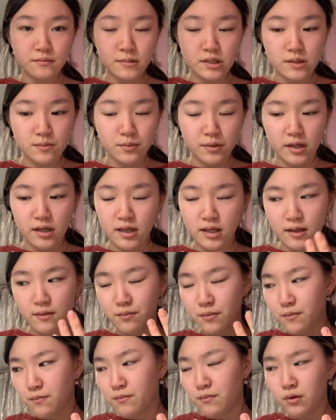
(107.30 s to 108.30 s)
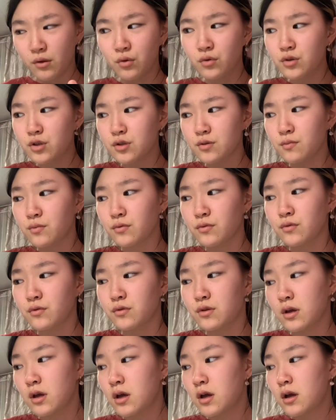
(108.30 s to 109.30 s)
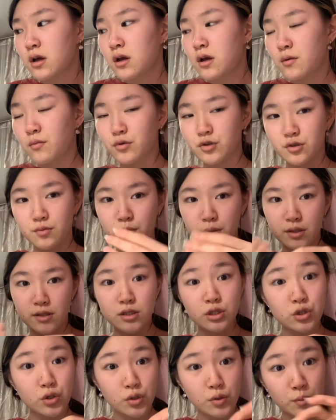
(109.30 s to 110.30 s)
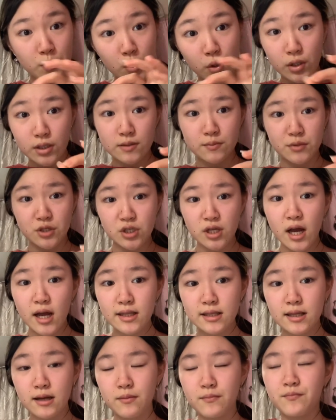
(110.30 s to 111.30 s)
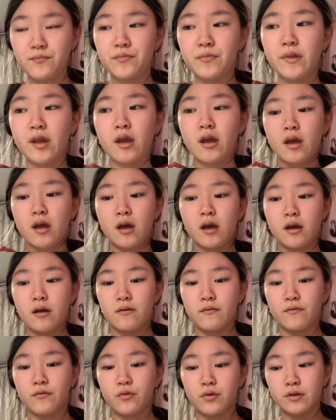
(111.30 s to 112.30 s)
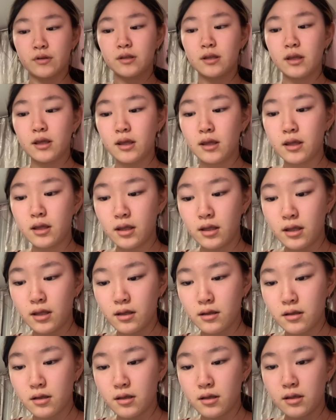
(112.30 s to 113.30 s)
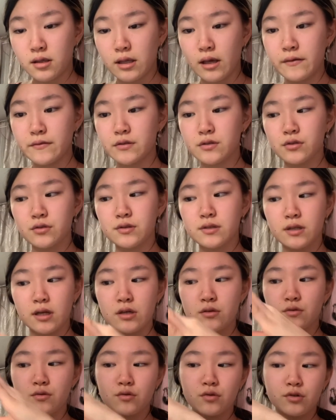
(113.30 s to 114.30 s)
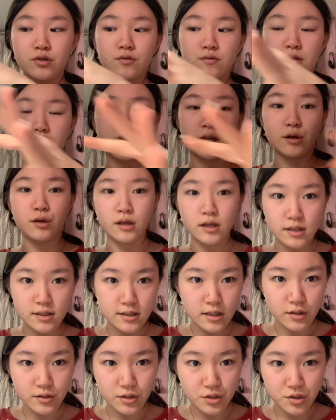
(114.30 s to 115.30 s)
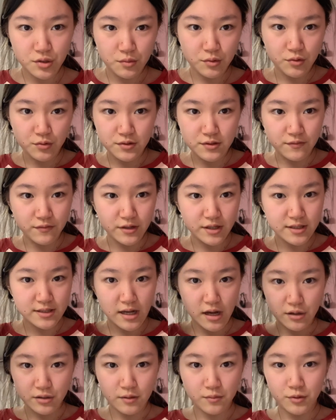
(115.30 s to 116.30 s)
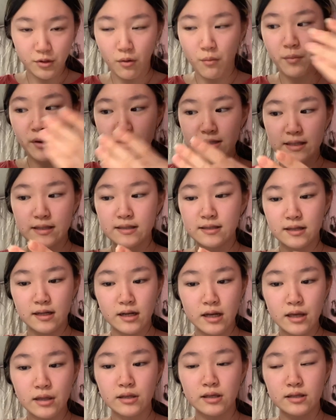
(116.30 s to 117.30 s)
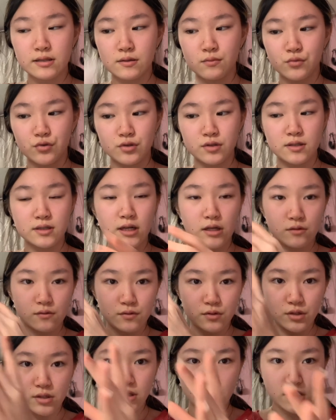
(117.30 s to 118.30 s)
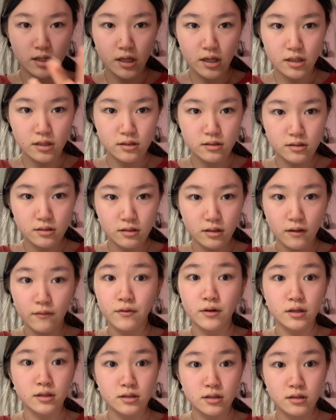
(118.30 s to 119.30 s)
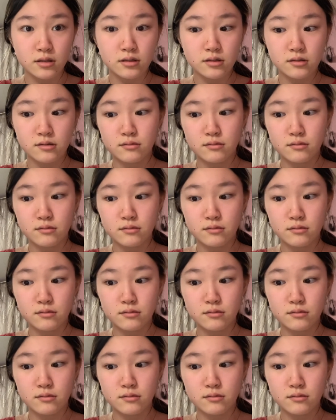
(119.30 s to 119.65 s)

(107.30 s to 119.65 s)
типа какие лучше будут. Может быть, еще немного смешать там. Вот, и я все сразу скотчем заклею. Я не знаю, зачем люди вырезают, а потом по отдельности клеят, если можно сразу все заклеить и вырезать.